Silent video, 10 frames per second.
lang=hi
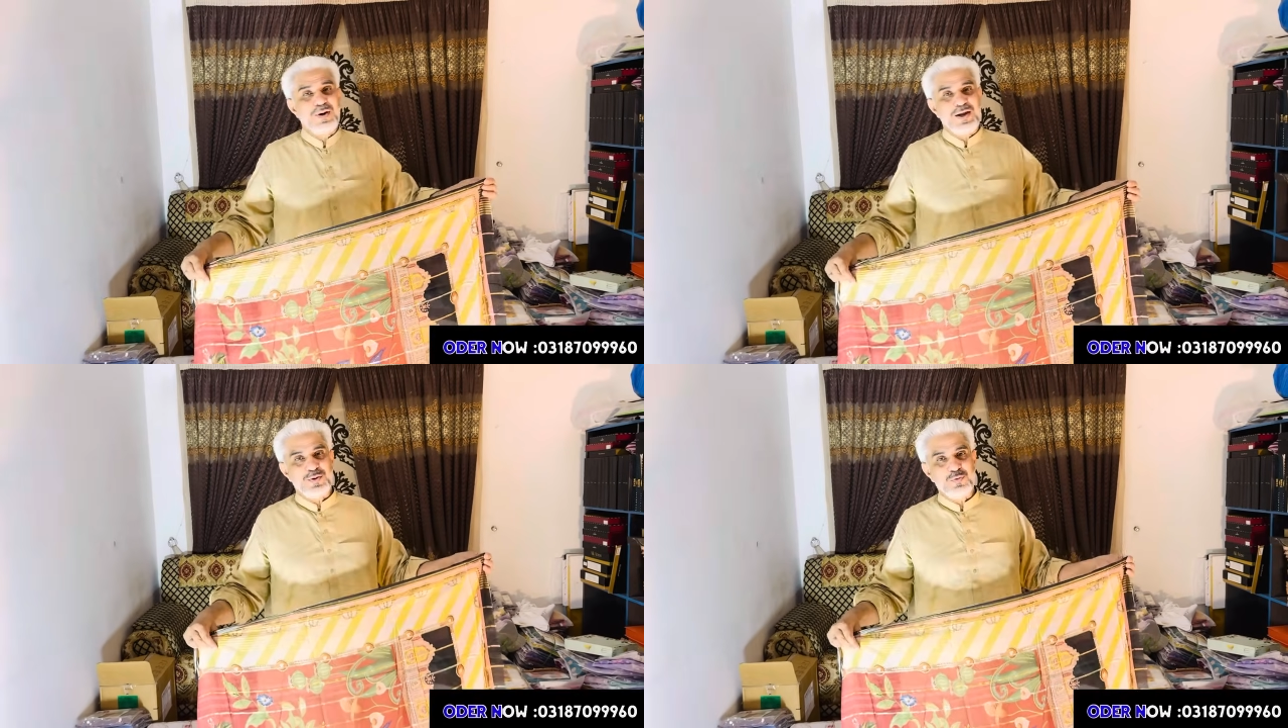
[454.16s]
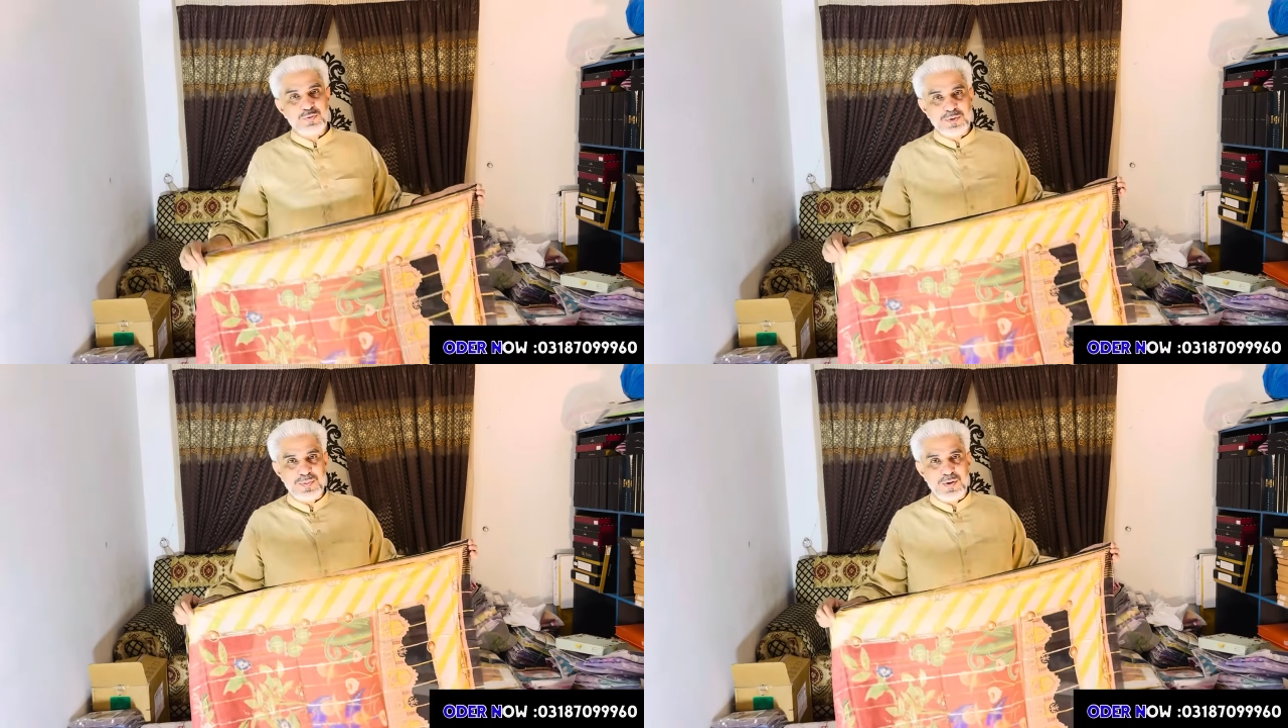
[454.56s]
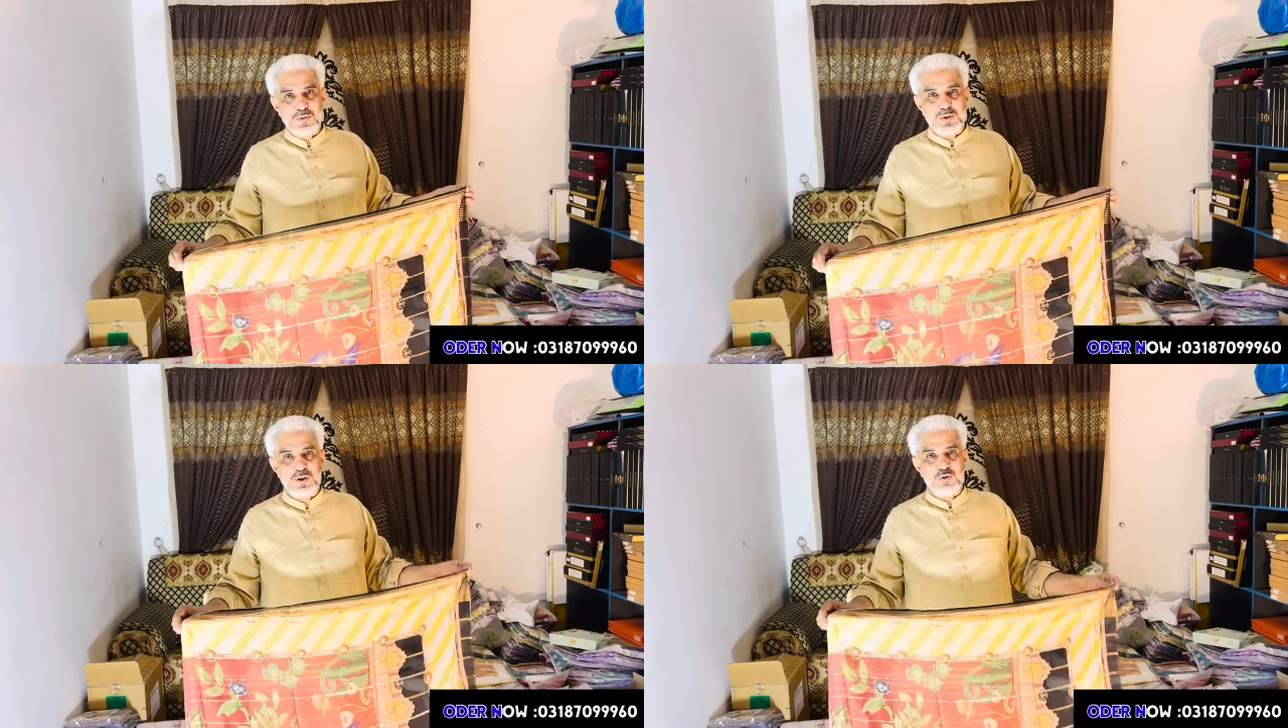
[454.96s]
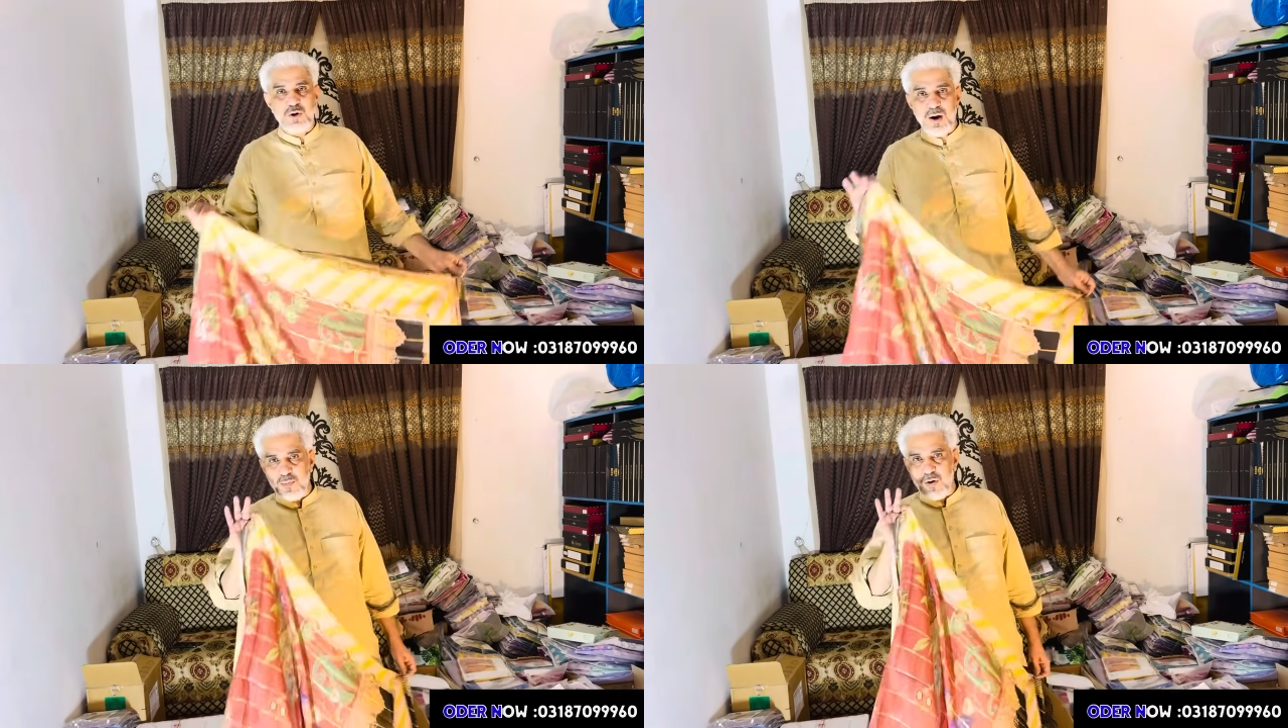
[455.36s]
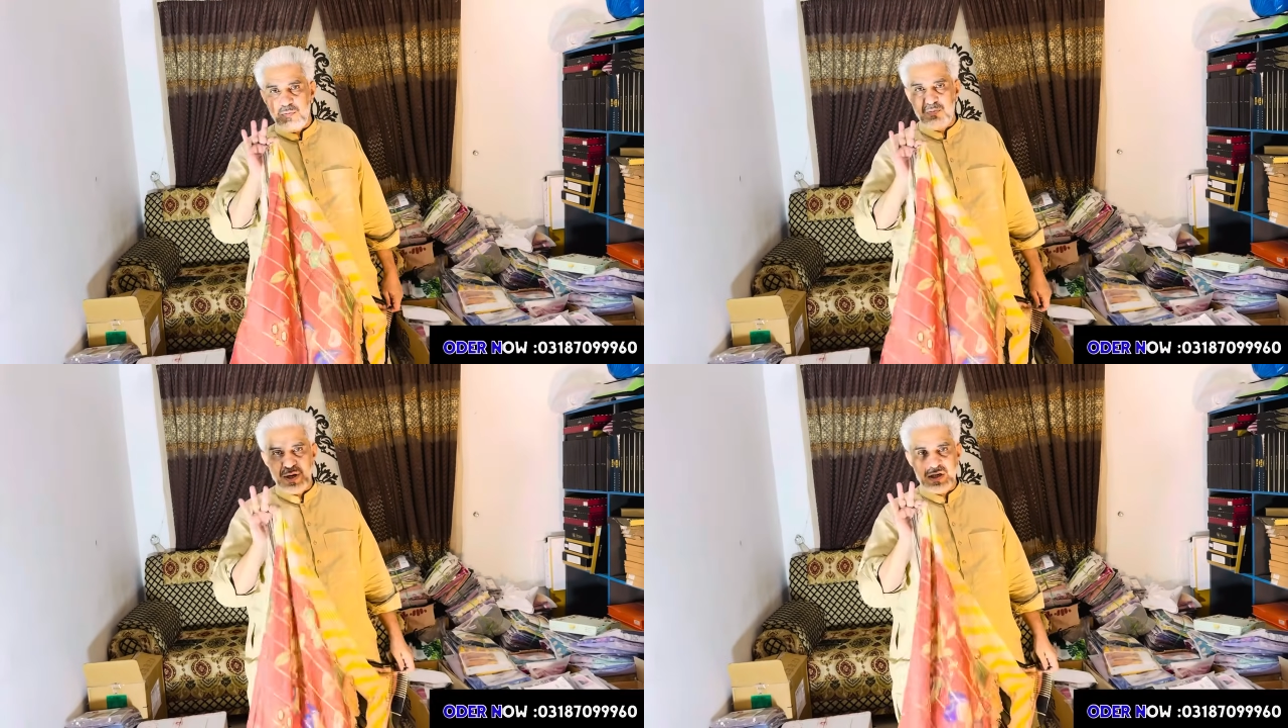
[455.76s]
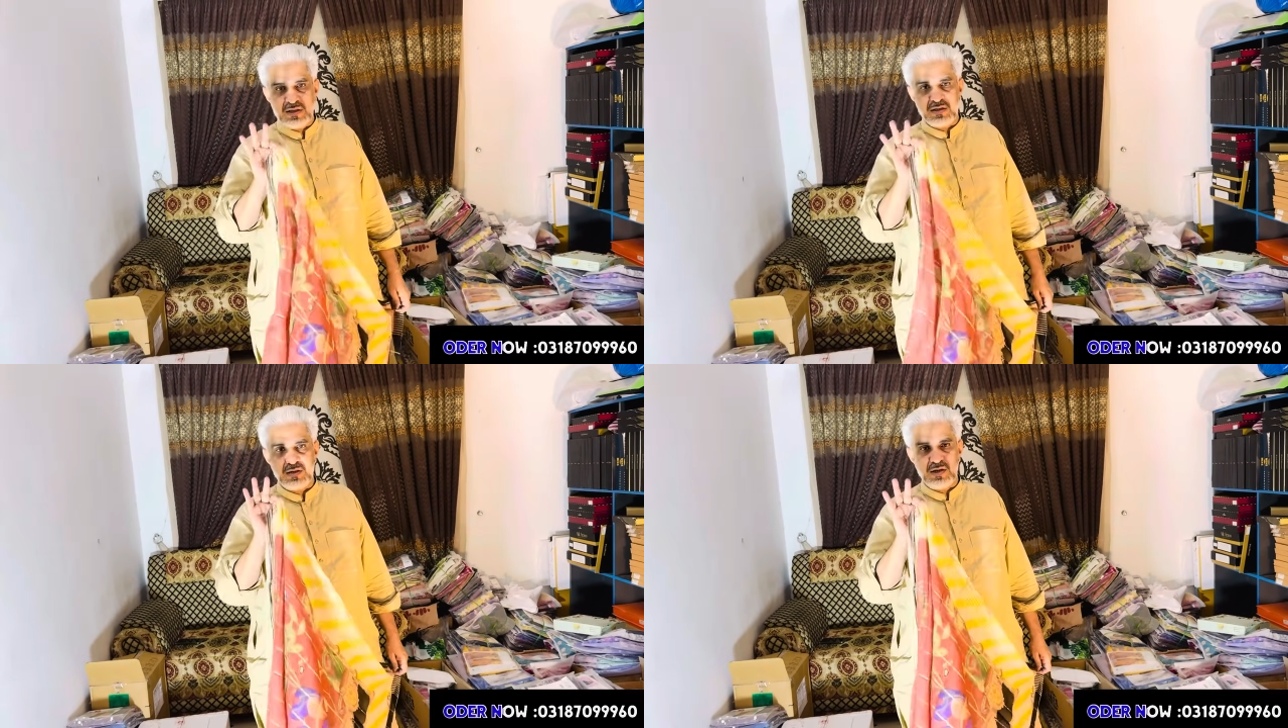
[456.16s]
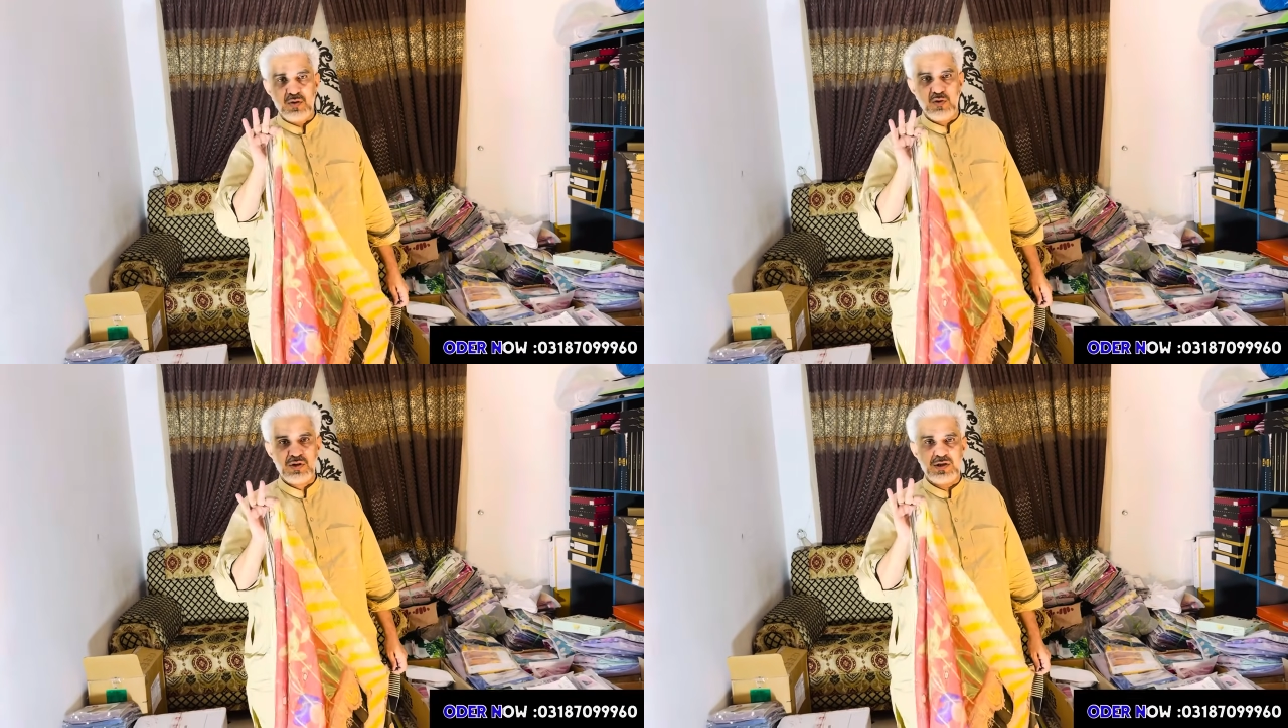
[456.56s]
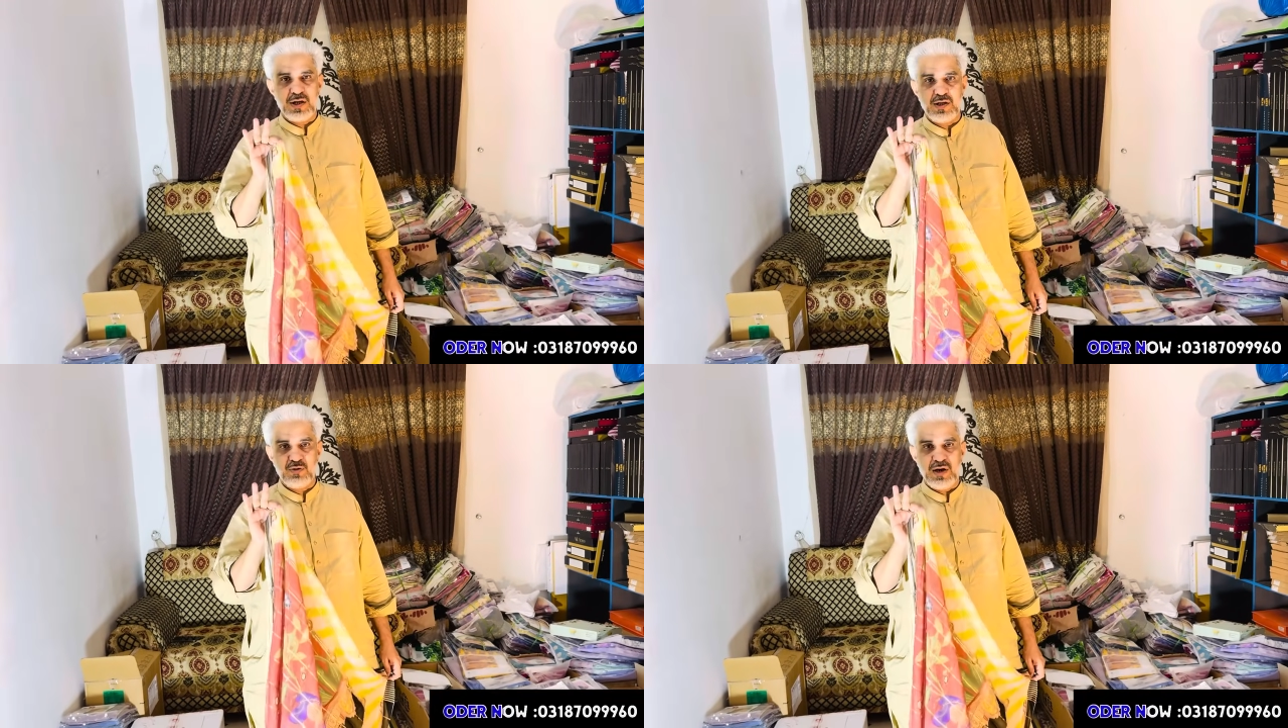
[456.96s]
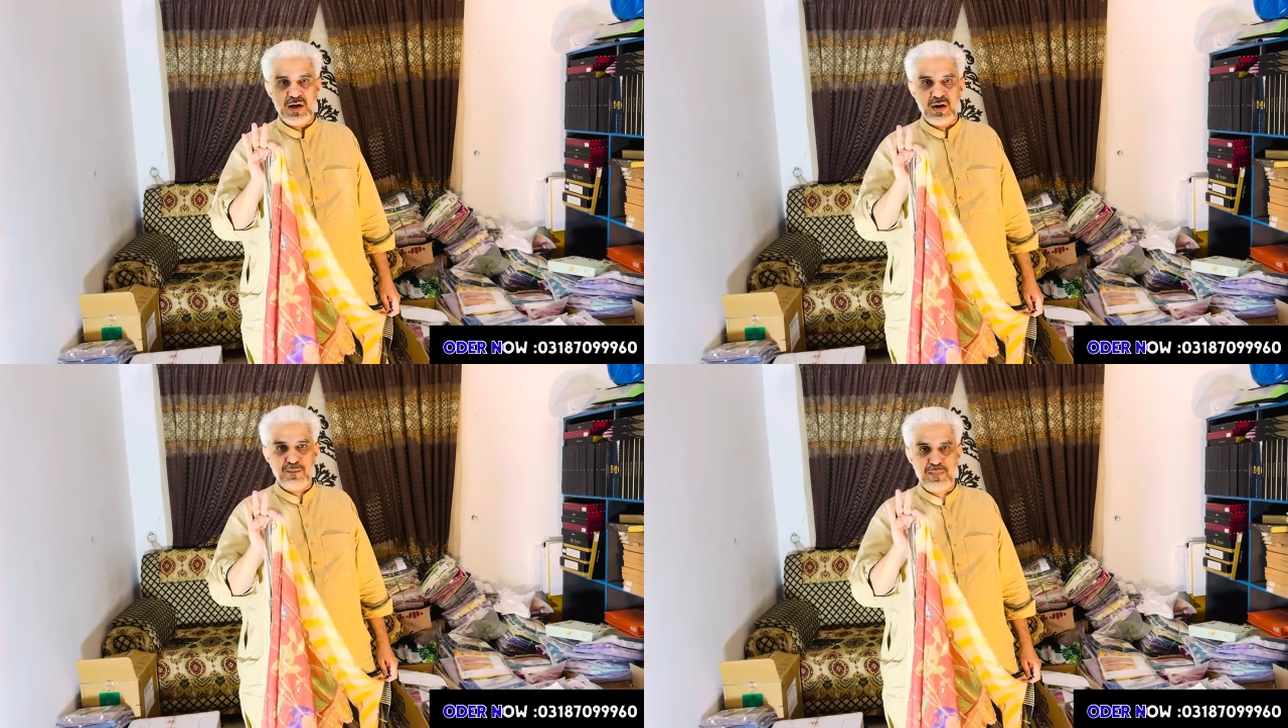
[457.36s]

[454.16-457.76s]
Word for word: ले दूं उसमें होता तो कम हो बेश इसकी होलसेल जो है ना